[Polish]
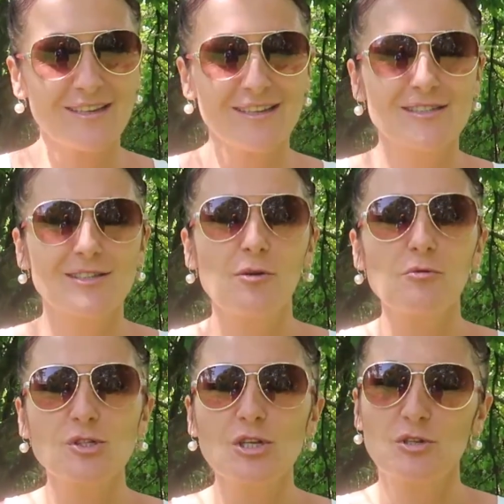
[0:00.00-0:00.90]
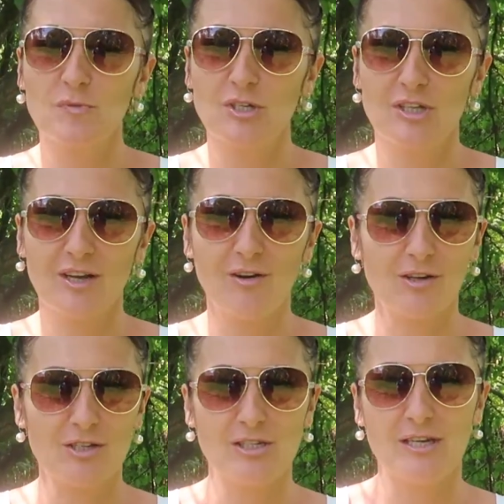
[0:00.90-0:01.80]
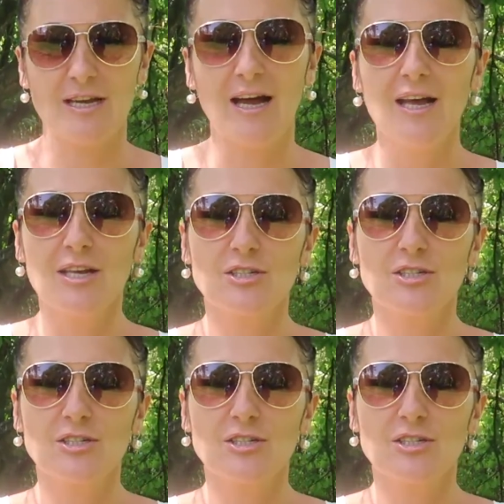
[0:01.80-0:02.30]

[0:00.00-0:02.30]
trenerskiej uczyliśmy się tego określenia.